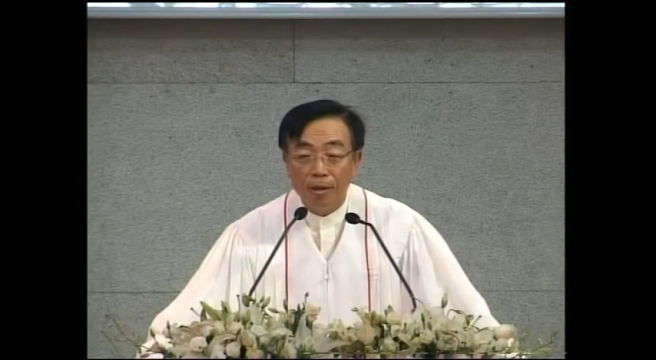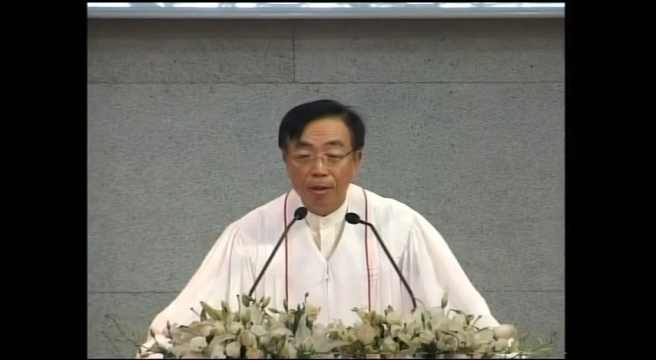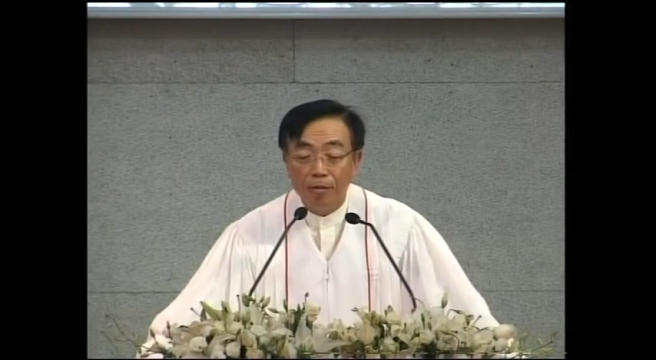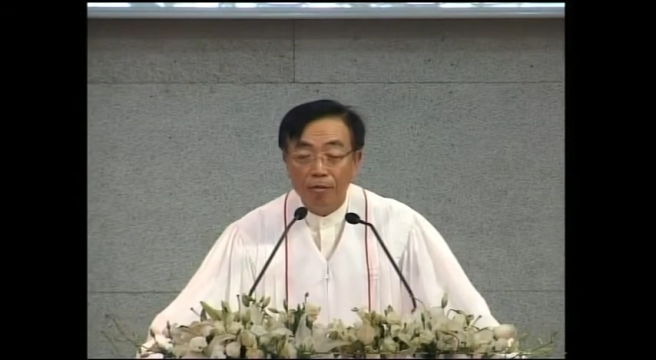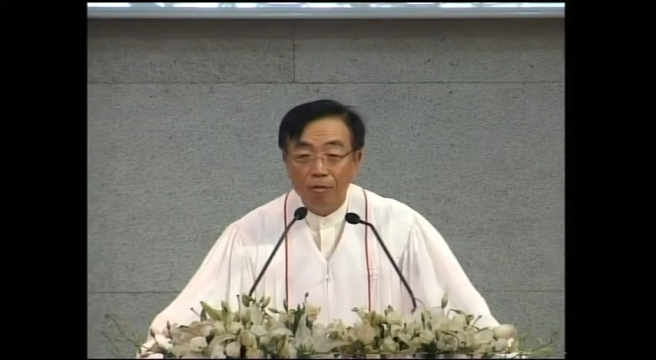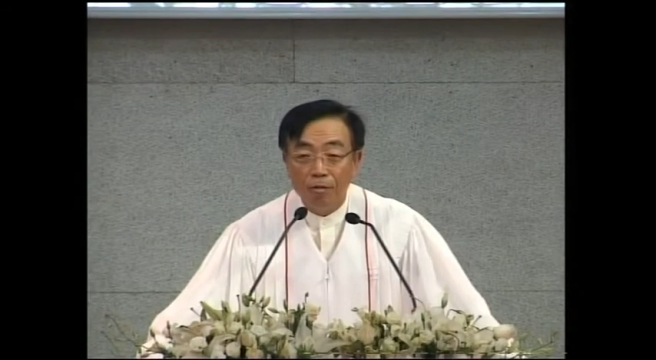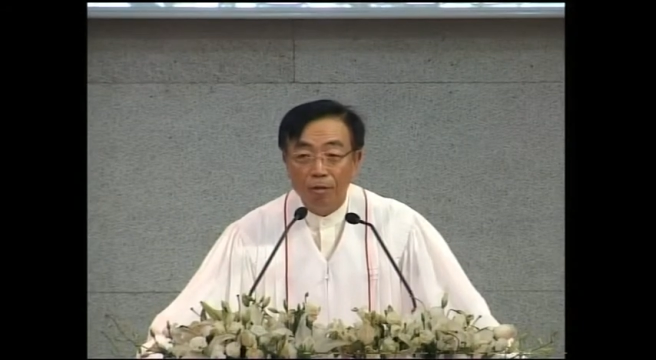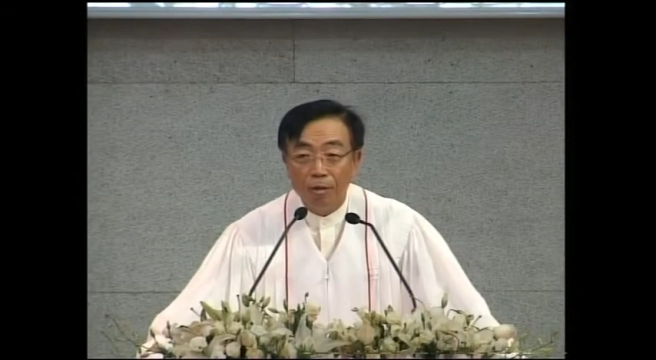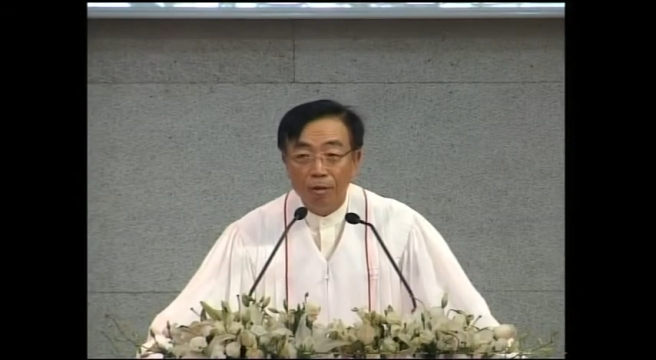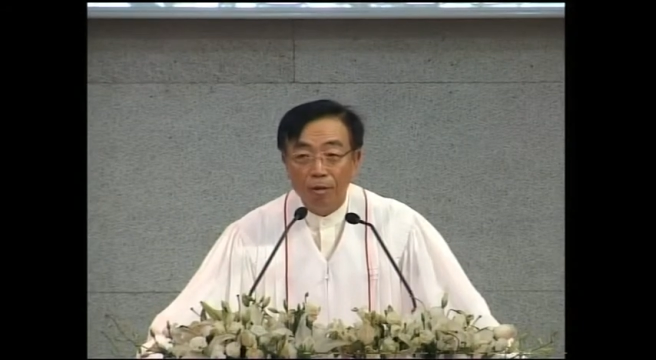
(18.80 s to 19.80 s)

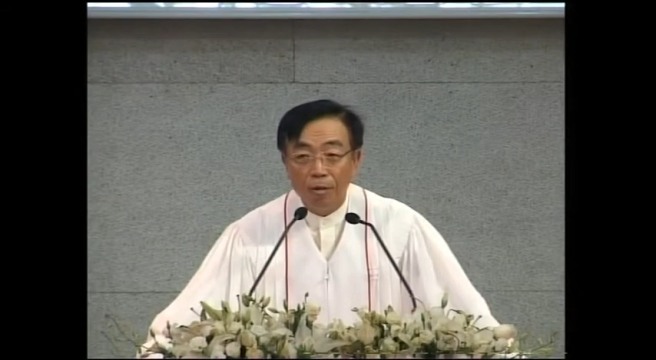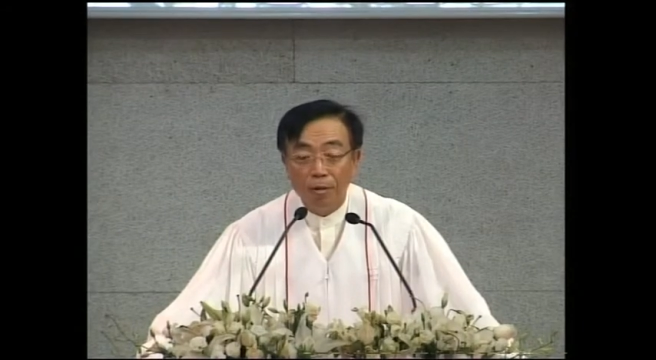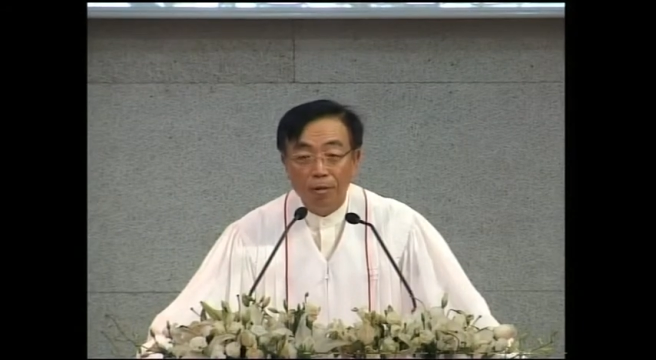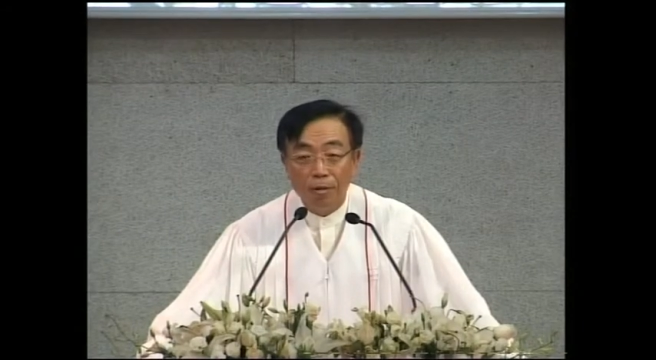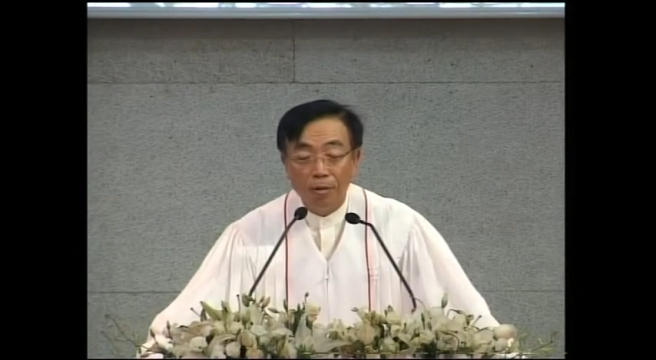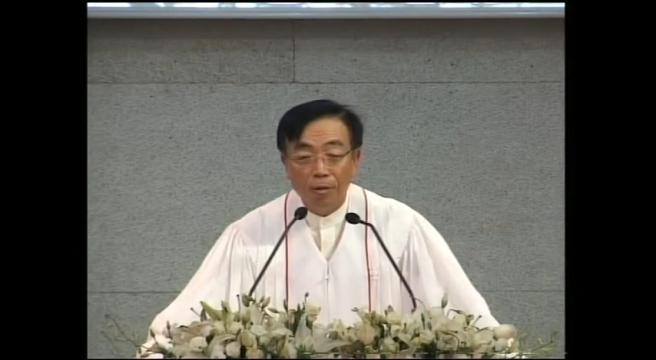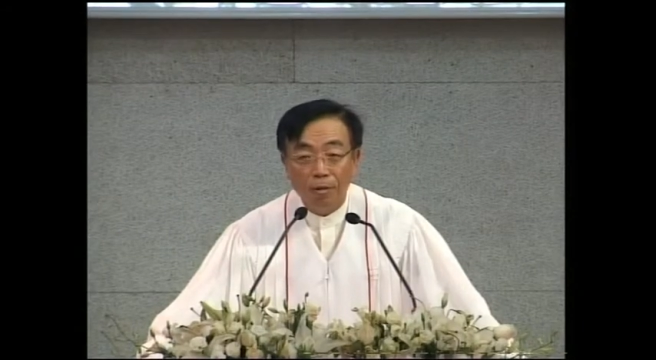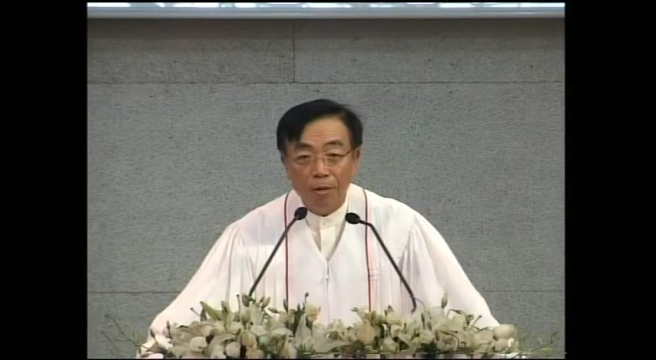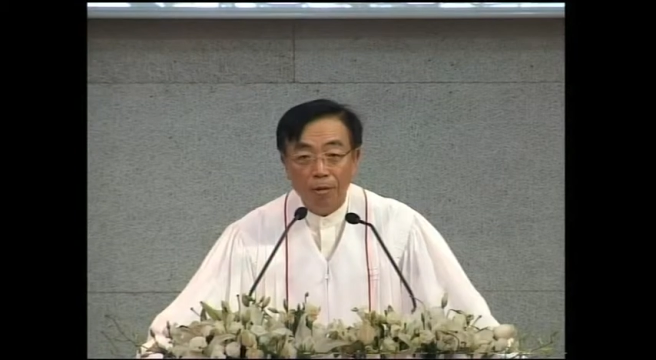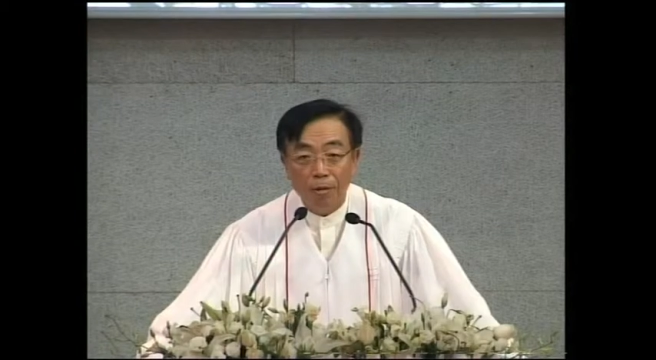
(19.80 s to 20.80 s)
궁극적이고 또
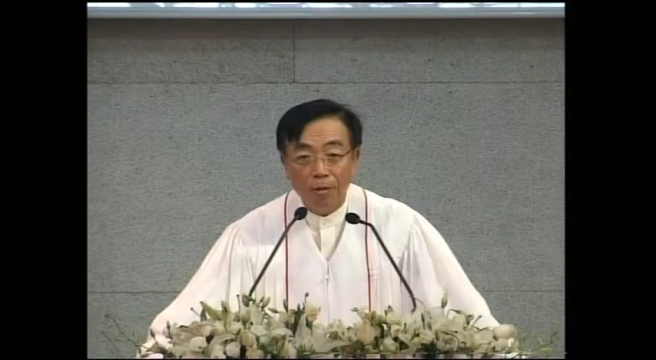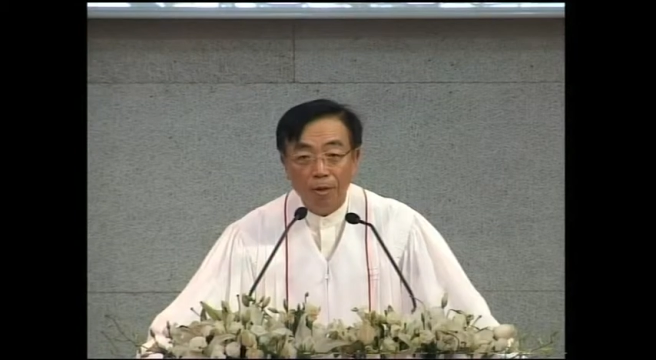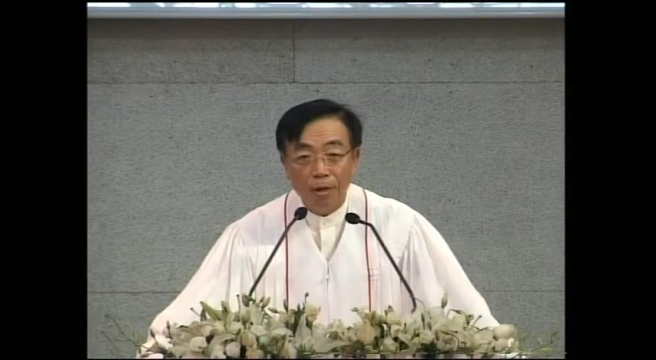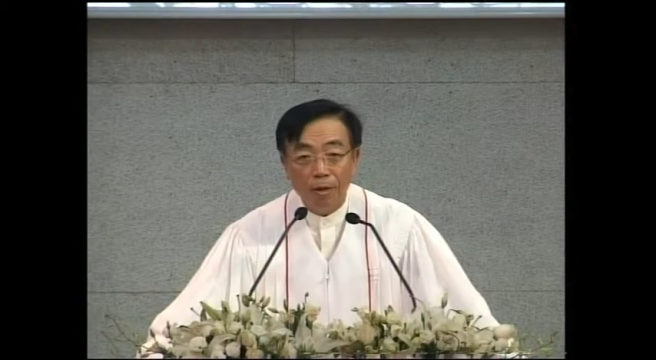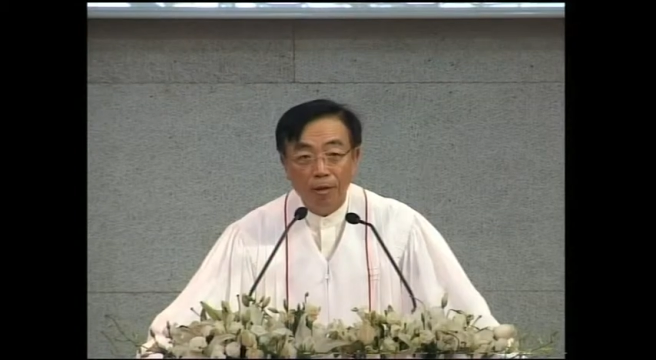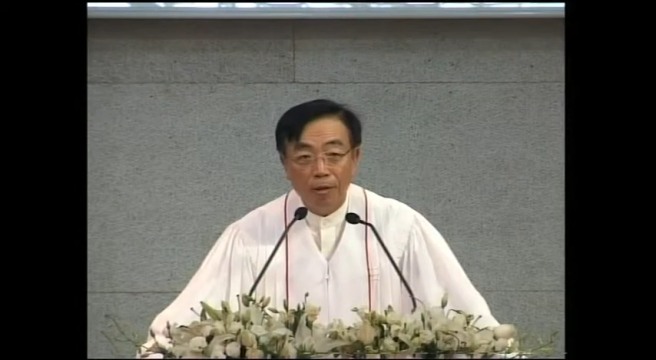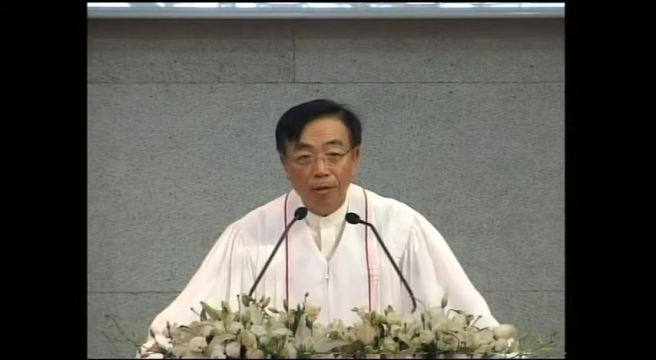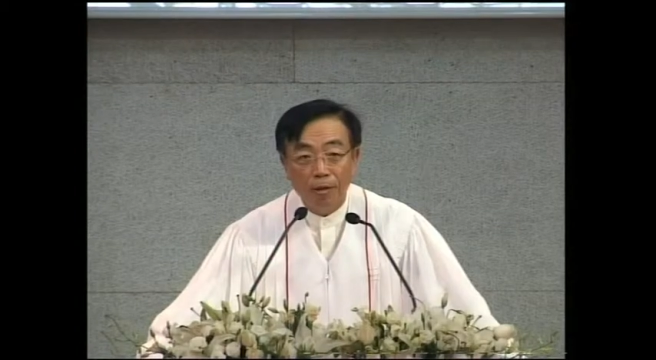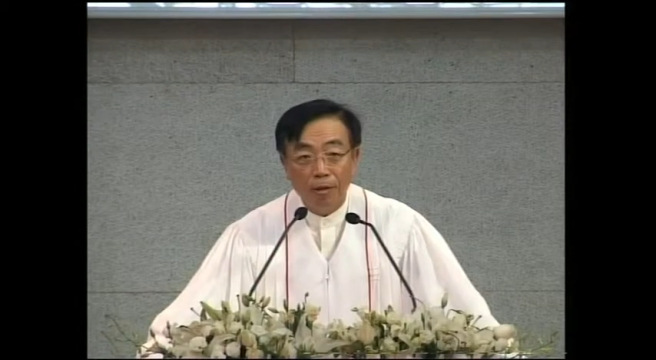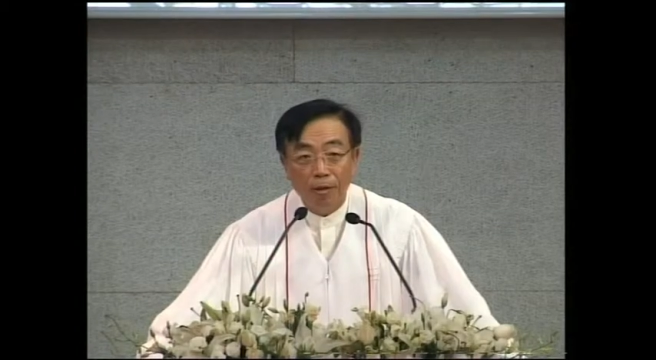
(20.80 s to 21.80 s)
최종적인
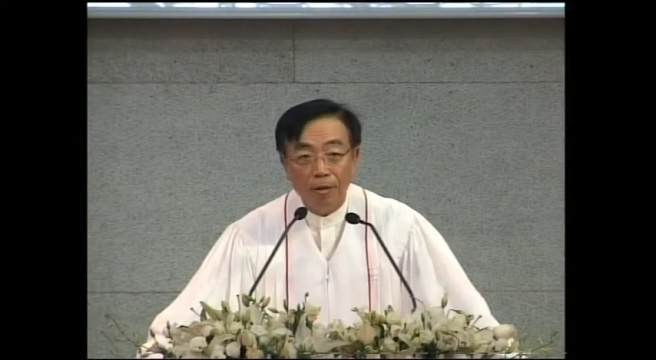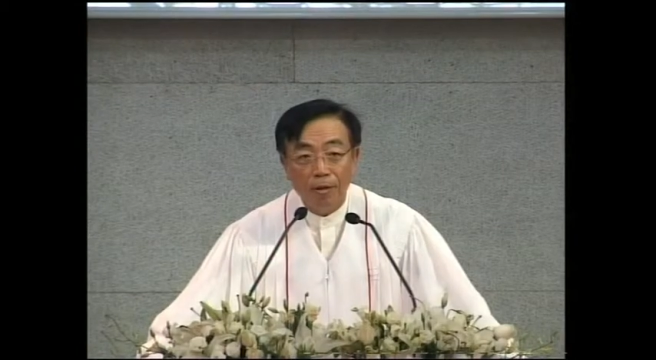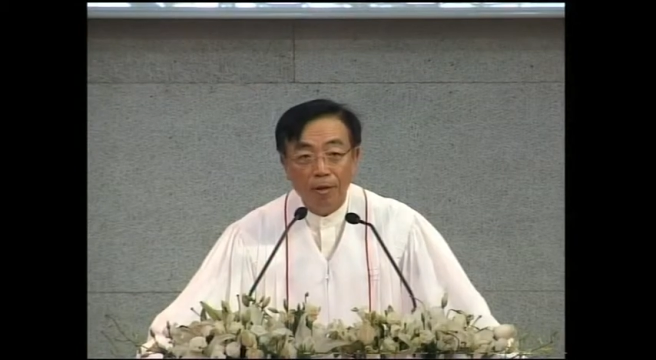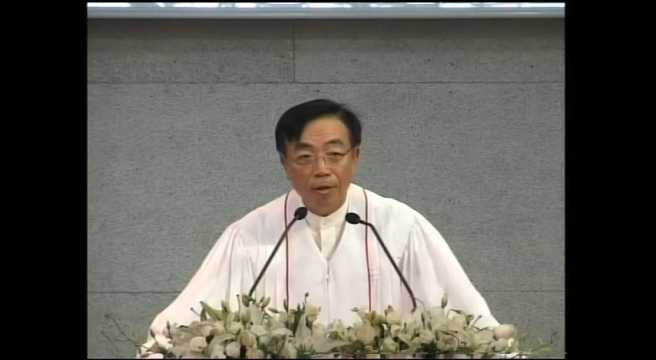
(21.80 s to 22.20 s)
것은